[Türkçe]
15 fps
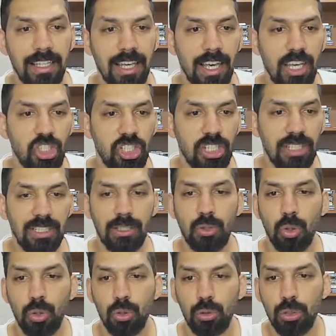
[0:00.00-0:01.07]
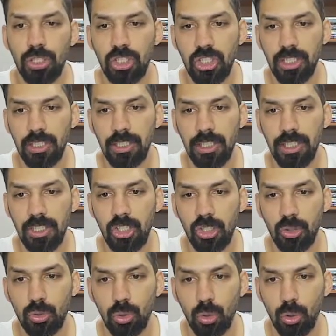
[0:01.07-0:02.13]
Eşitlik olduğu için
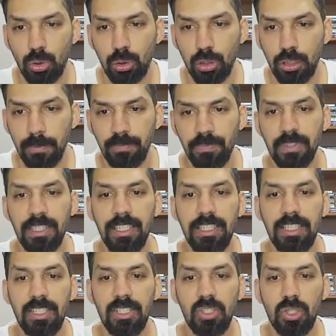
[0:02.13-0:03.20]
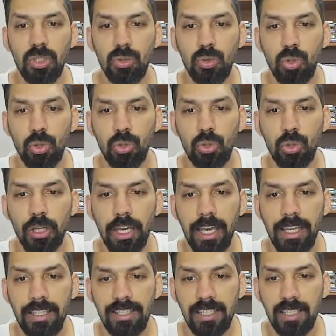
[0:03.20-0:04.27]
içi dolu. İkincinin kökü
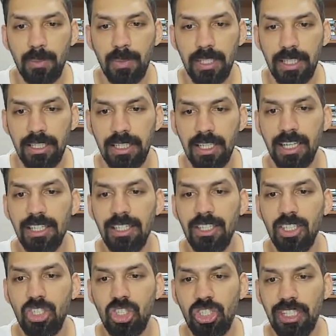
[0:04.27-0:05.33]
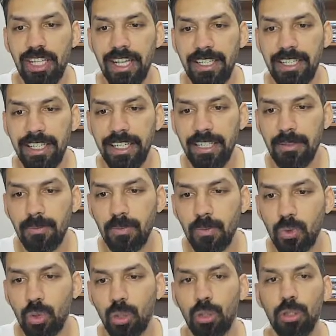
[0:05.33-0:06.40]
eksi 1. içleri
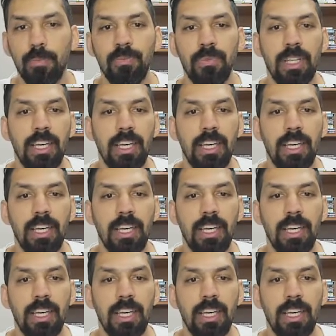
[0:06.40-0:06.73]
dolu.